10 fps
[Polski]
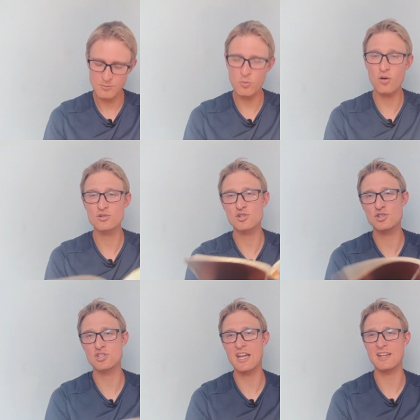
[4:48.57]
Bądź
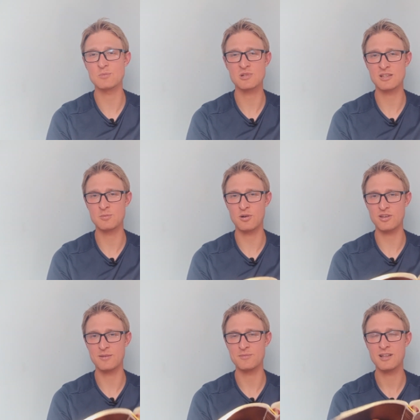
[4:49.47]
szczery przed
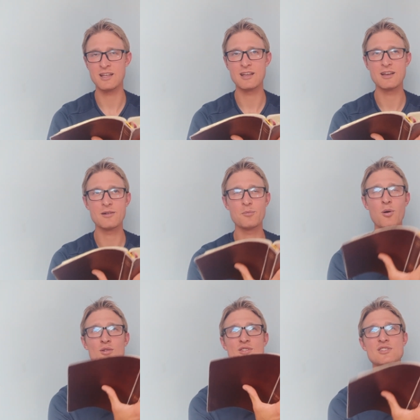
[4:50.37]
Bogiem,
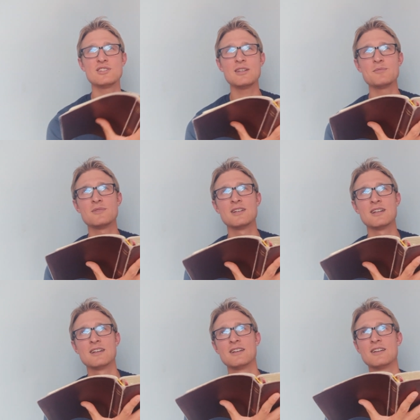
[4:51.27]
bądź z nim
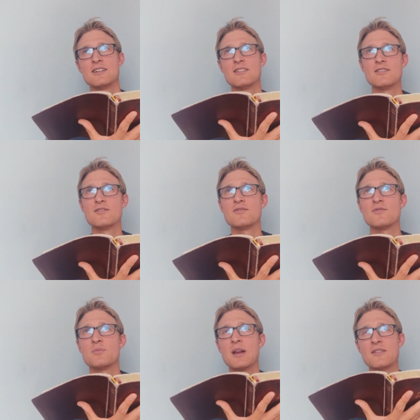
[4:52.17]

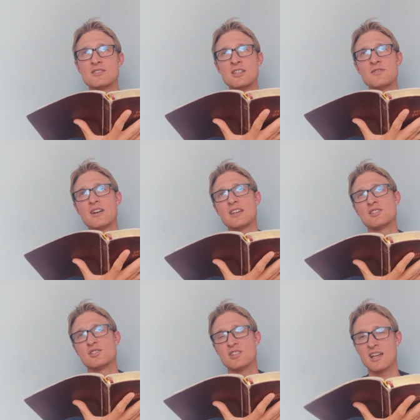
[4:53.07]

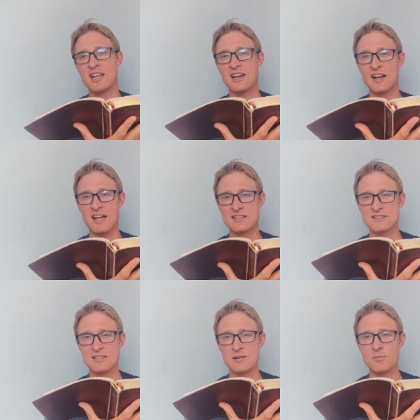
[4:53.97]
prawdziwej, szczerej
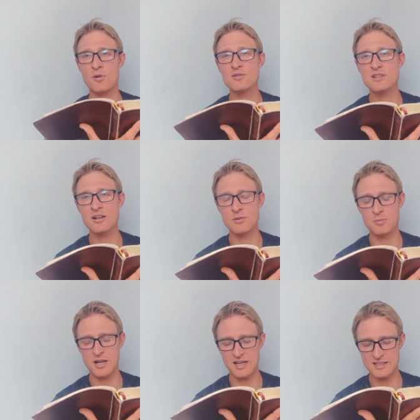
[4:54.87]
relacji, bo on tego
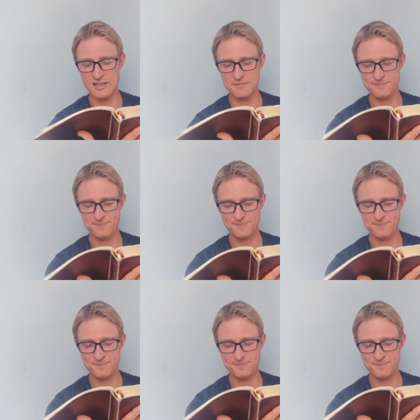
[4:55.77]
pragnie.